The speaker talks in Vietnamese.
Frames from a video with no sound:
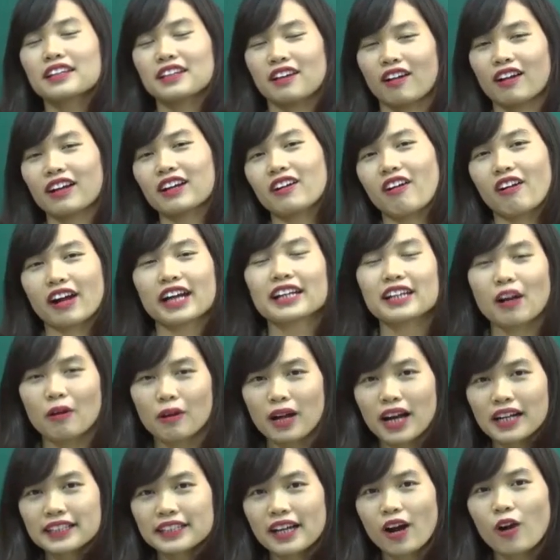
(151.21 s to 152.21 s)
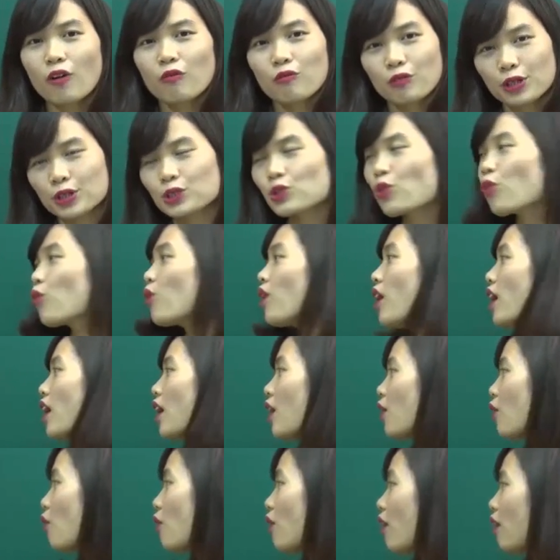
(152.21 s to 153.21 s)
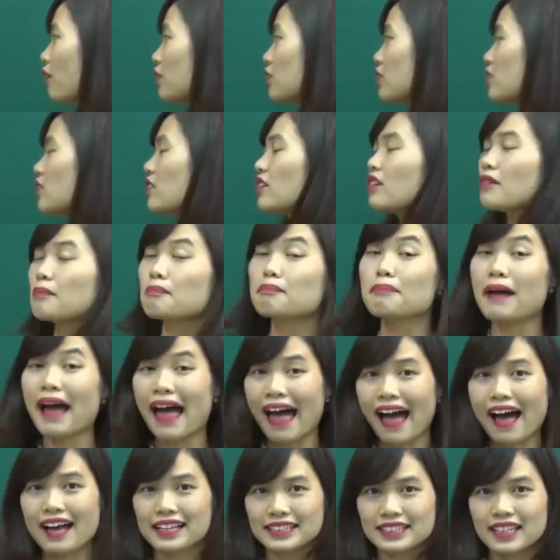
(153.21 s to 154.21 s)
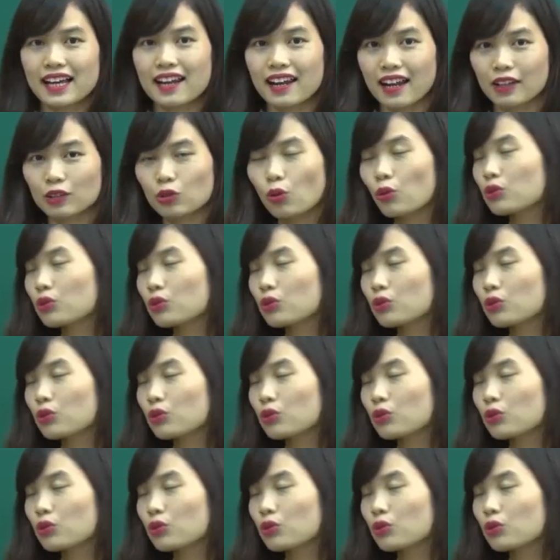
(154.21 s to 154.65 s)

Thì nó lại có cách đọc khác nhau. Ví dụ cô có từ bad là